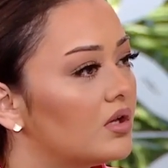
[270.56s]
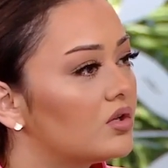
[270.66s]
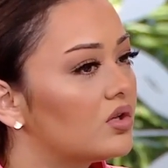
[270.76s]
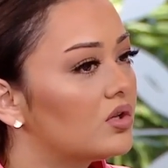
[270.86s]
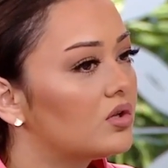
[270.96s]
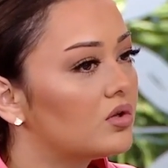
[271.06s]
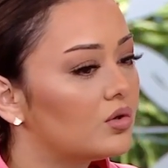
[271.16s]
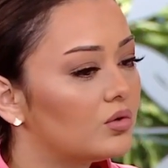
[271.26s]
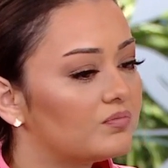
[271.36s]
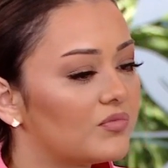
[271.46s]
آه،
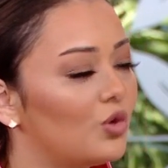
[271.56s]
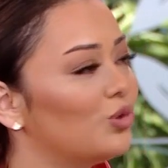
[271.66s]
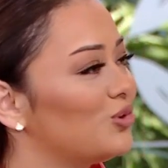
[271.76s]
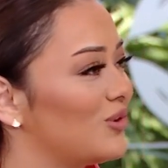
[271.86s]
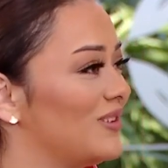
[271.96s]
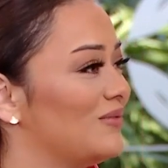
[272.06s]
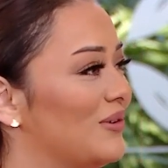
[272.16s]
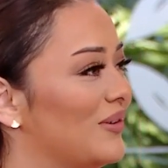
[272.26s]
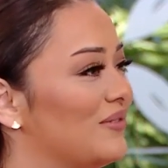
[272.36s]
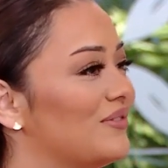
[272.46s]
خطورة
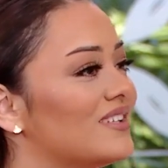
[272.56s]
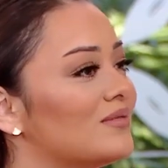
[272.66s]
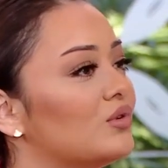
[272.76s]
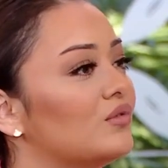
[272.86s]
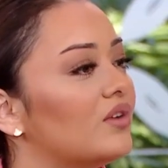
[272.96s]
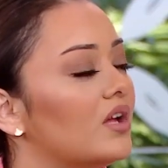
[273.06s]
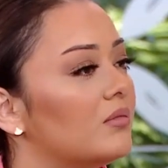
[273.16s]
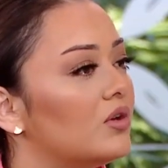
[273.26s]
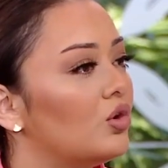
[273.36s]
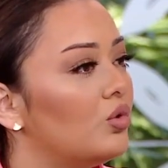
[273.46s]
الموقف لازم يكون فاهم
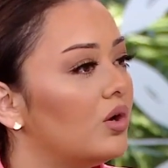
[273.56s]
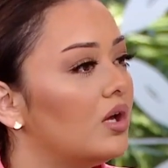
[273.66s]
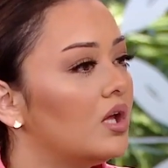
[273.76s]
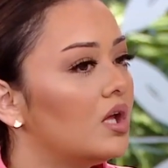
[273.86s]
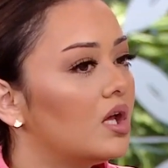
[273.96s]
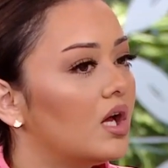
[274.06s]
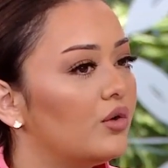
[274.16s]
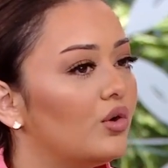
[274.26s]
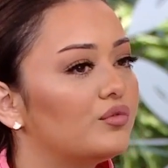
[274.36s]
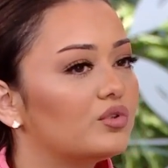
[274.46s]
ان هو
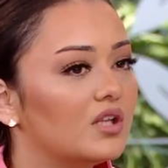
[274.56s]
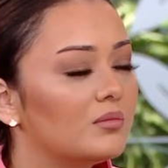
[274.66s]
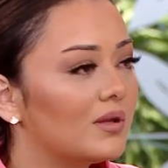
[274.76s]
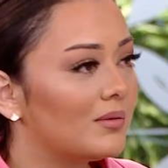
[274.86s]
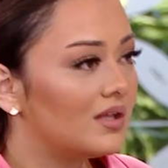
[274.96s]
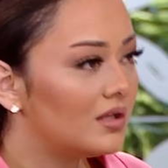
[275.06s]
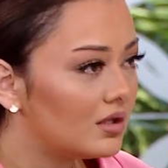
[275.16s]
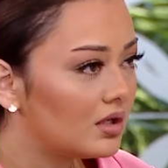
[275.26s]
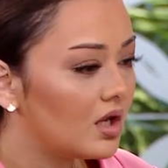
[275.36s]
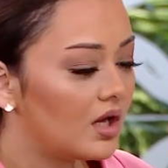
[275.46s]
هيقف قدام
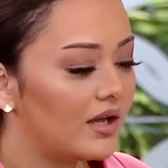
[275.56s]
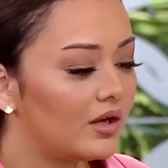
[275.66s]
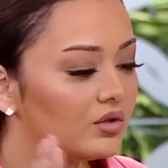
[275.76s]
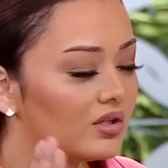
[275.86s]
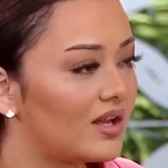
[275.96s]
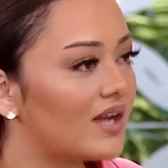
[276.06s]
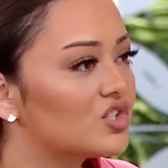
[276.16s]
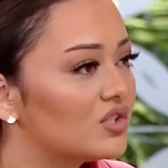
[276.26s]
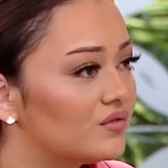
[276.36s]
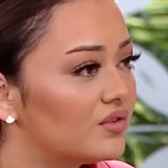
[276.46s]
جماهير مم. هياخد
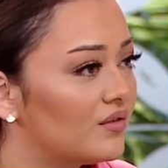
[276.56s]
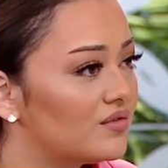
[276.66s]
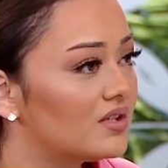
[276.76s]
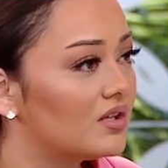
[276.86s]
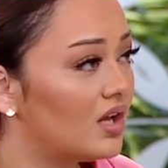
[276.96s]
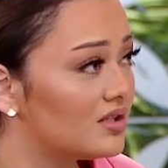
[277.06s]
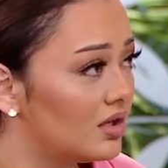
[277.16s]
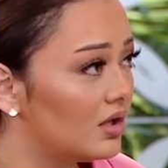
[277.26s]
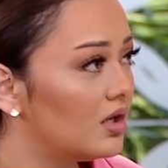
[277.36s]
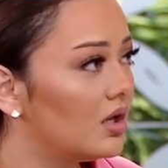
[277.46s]
الرياكشن في نفس اللحظة
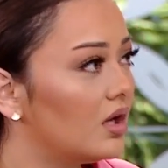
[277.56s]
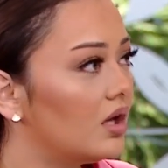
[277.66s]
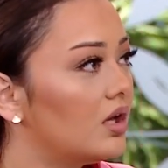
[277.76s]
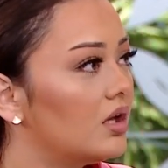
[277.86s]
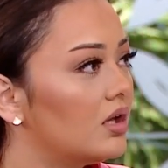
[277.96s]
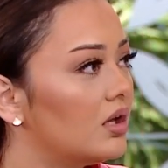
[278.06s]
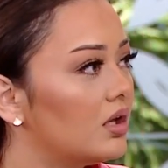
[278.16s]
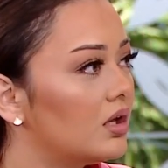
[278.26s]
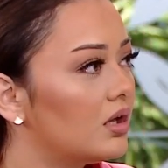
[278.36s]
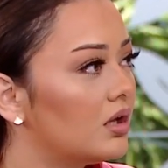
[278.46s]

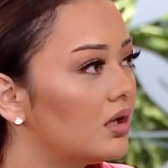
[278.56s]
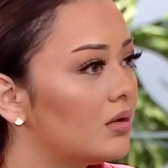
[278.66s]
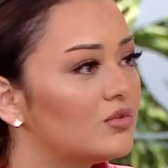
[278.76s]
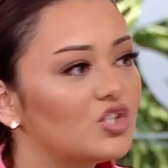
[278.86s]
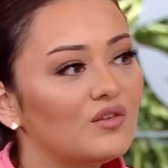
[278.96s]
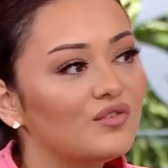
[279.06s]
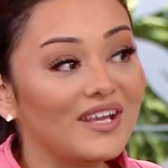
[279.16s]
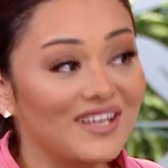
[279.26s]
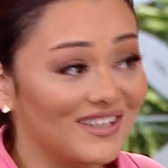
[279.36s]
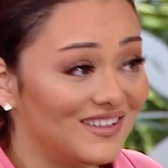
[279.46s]
آه مش هينفع
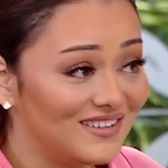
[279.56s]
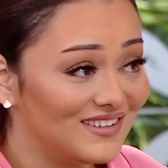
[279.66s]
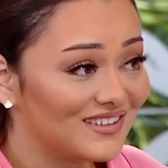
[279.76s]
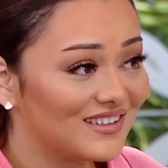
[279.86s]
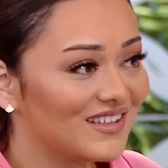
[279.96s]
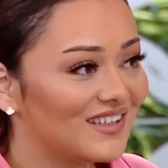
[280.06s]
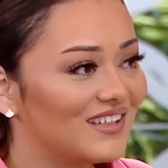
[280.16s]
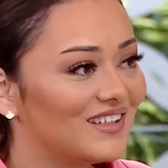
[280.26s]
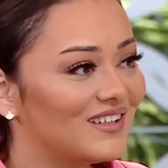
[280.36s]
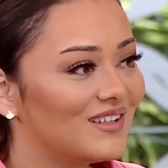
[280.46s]
يعيد
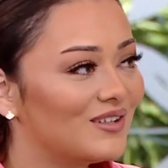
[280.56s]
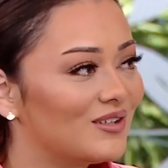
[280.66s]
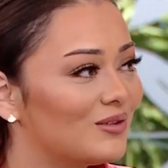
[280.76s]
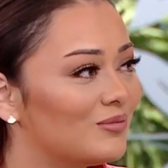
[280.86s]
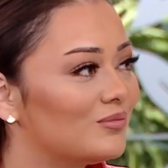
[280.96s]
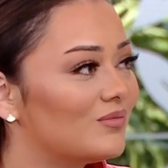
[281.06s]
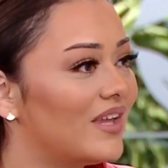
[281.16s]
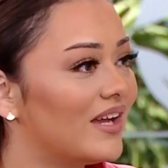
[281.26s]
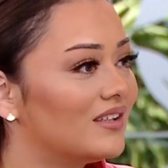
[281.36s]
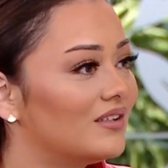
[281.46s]
آه
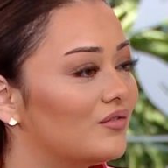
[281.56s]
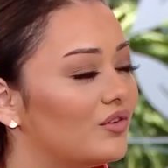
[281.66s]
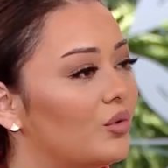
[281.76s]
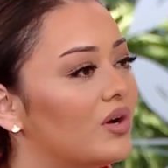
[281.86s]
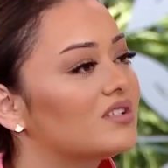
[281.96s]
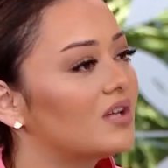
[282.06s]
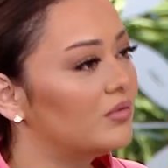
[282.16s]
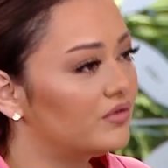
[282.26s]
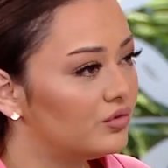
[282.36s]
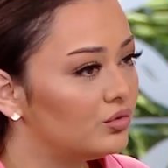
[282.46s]
يعني فهو أصعب
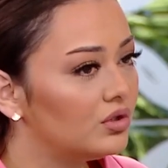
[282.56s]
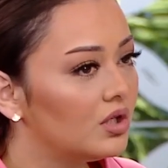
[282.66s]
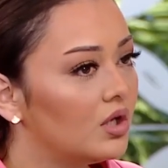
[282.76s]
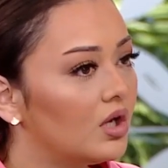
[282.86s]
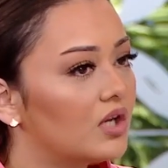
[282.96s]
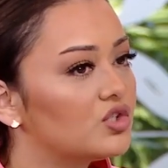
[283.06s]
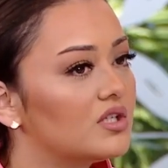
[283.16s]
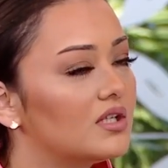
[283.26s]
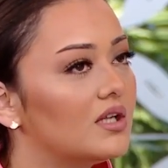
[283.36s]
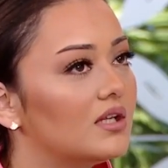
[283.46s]
الفنون عشان
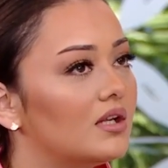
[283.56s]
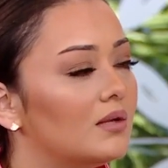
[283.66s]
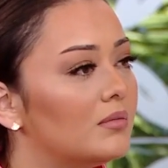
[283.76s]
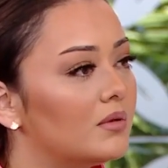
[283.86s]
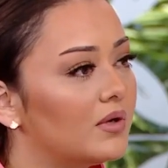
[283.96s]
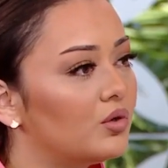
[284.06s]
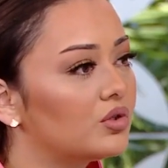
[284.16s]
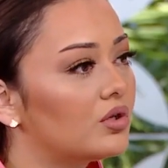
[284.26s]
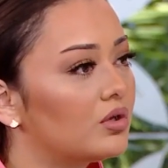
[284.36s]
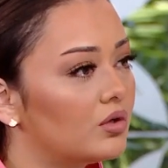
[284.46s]
كده أنا لما باخد
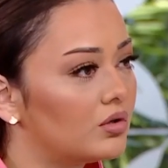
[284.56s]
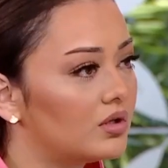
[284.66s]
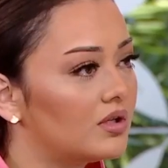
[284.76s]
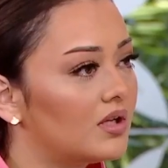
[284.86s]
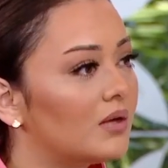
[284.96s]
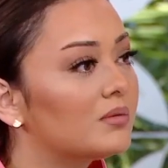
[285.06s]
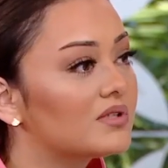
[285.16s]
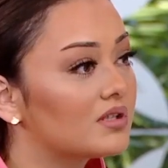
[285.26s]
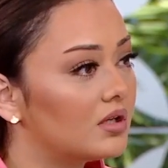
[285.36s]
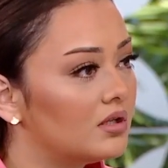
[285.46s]
قرار ان أنا أعمل
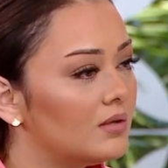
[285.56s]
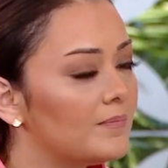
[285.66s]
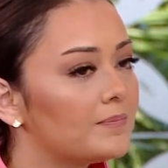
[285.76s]
مسرحية